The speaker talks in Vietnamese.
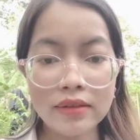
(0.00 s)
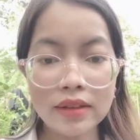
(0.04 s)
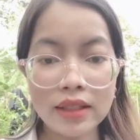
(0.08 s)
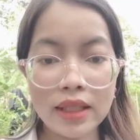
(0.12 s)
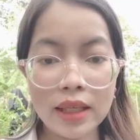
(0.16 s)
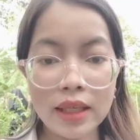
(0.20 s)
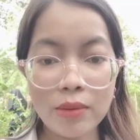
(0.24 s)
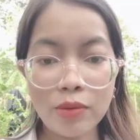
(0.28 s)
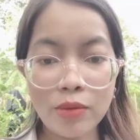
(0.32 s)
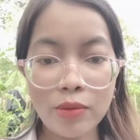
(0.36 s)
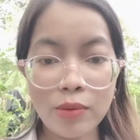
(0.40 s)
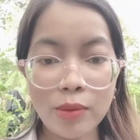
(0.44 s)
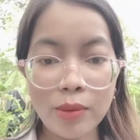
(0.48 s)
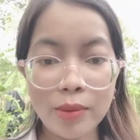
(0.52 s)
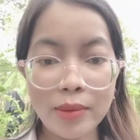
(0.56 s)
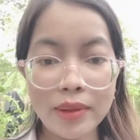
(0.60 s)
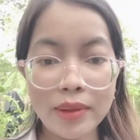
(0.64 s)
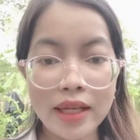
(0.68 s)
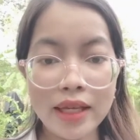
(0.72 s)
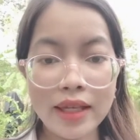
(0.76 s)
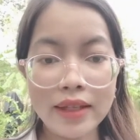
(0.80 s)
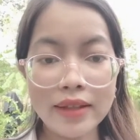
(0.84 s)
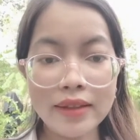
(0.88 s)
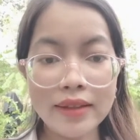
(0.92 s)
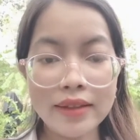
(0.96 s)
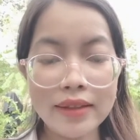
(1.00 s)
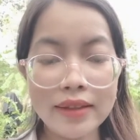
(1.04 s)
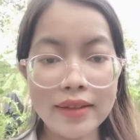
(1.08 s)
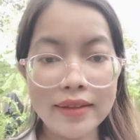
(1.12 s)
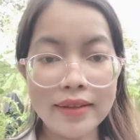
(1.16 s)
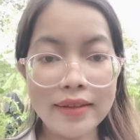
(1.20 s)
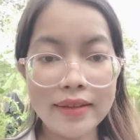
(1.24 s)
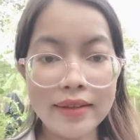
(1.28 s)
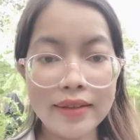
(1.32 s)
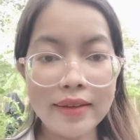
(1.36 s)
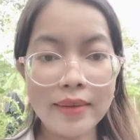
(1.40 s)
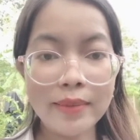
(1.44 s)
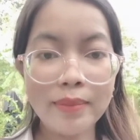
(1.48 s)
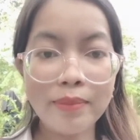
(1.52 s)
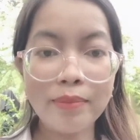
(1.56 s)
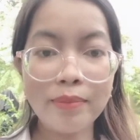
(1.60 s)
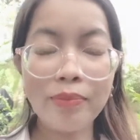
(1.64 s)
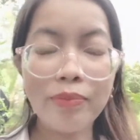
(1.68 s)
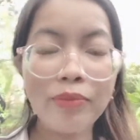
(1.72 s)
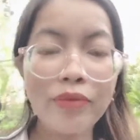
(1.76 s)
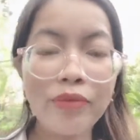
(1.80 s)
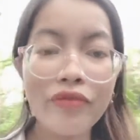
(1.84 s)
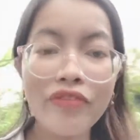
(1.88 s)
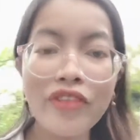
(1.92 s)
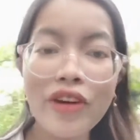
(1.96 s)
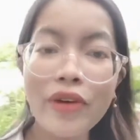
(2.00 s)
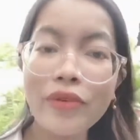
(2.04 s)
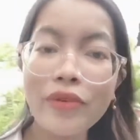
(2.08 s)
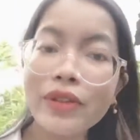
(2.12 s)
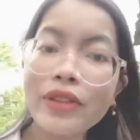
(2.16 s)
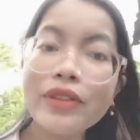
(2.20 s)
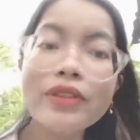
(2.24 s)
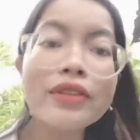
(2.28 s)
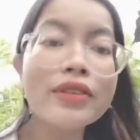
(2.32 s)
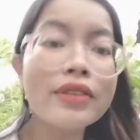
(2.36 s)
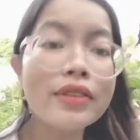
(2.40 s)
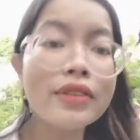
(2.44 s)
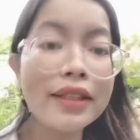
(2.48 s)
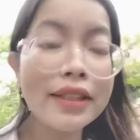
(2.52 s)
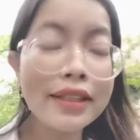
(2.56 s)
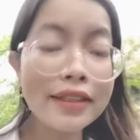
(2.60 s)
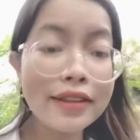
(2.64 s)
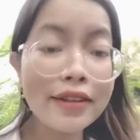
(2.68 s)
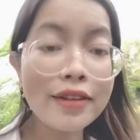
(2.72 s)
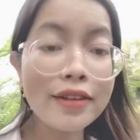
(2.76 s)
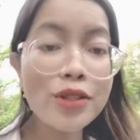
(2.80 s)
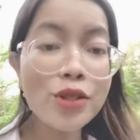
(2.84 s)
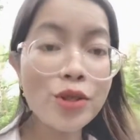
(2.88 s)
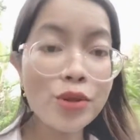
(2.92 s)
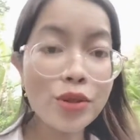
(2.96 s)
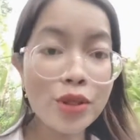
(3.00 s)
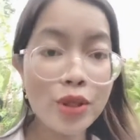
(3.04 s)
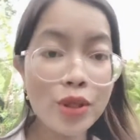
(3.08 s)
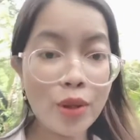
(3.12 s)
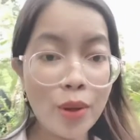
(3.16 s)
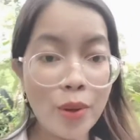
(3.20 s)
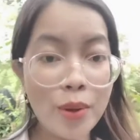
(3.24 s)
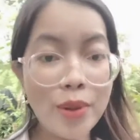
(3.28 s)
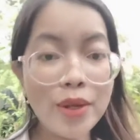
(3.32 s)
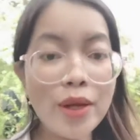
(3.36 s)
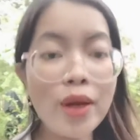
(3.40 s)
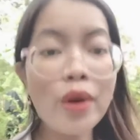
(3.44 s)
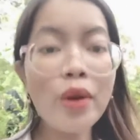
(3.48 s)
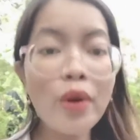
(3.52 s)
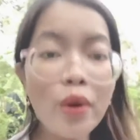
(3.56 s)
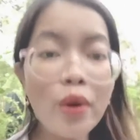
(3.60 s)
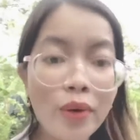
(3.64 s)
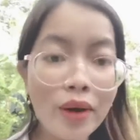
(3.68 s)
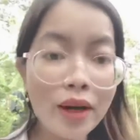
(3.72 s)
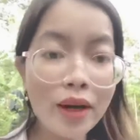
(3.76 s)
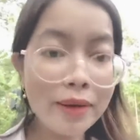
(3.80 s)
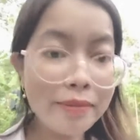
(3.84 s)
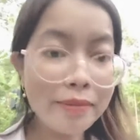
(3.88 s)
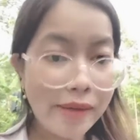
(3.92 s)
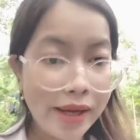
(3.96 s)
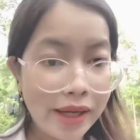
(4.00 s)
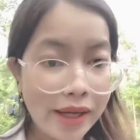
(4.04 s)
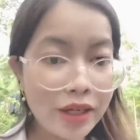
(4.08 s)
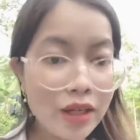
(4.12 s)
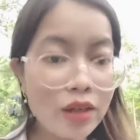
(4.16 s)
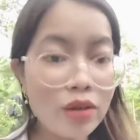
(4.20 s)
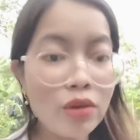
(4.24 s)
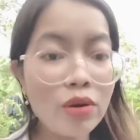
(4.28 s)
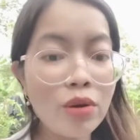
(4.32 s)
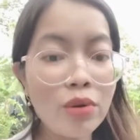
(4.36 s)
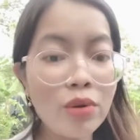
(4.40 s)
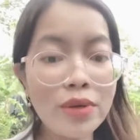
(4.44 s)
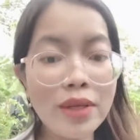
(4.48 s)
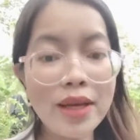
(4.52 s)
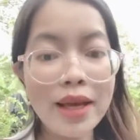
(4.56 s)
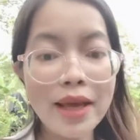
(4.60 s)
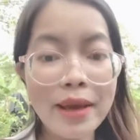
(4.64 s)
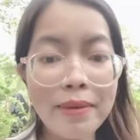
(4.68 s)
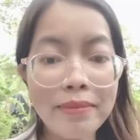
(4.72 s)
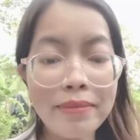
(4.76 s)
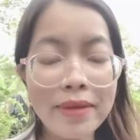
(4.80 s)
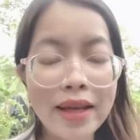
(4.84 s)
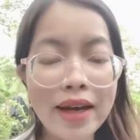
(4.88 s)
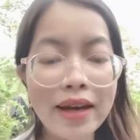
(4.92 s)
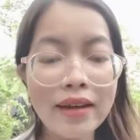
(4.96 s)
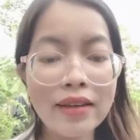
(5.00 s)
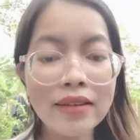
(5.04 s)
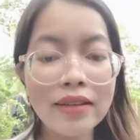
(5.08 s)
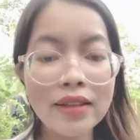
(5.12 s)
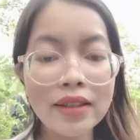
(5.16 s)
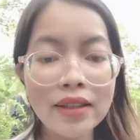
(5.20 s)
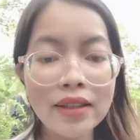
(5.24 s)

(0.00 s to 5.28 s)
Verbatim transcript: cả nhà mua bông trang thì à, vào cái đường link có số điện thoại Zalo kết bạn Zalo với em nha